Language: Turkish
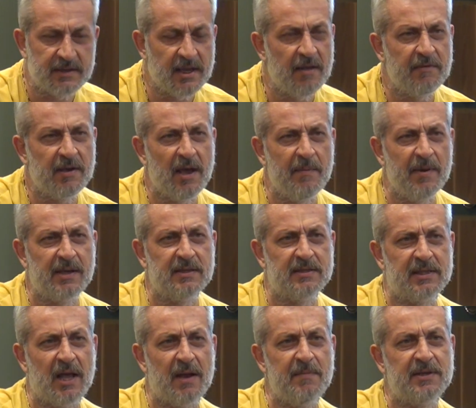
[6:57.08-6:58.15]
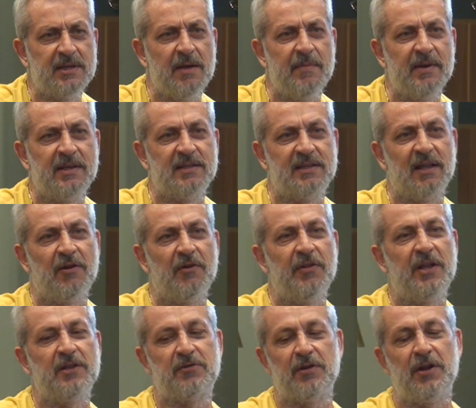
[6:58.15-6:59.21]
ya, sevgi emek istermiş, yemek ister.
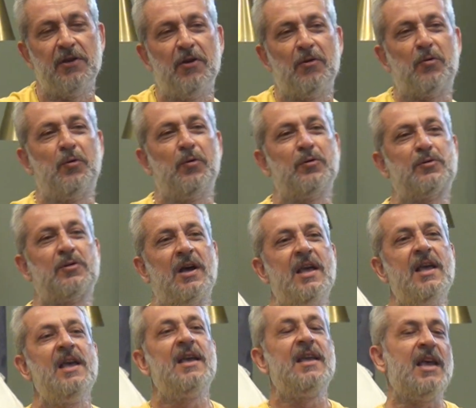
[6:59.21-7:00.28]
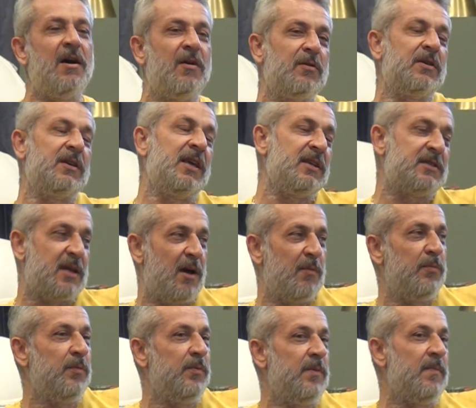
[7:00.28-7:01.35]
Ondan sonra yok kuru soğan. Ya geç
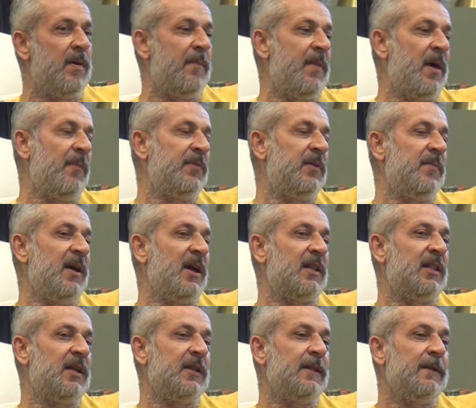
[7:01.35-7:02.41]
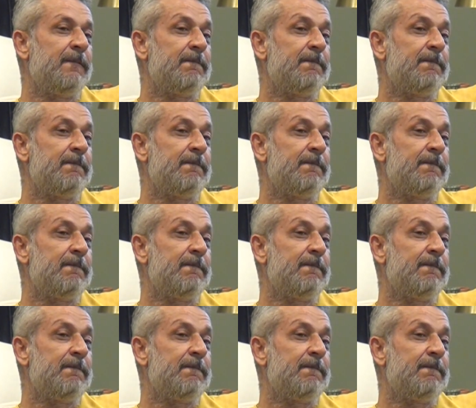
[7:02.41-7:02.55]
abi bu bilmem ne yaptım ayakta.